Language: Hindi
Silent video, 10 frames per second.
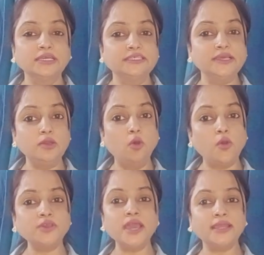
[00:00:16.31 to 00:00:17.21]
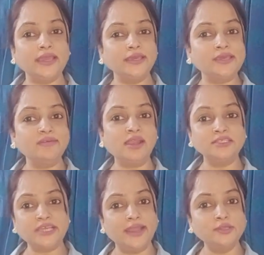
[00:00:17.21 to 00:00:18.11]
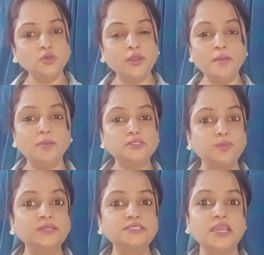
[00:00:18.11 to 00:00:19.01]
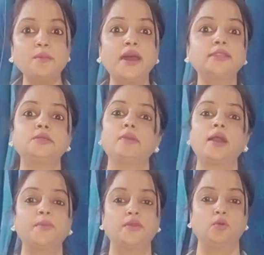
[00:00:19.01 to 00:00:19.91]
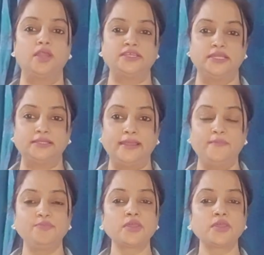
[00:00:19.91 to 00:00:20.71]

ये लोग क्या कहेंगे वाला जहर जो है ना बचपन से हमारे दिमाग में घोला जाता है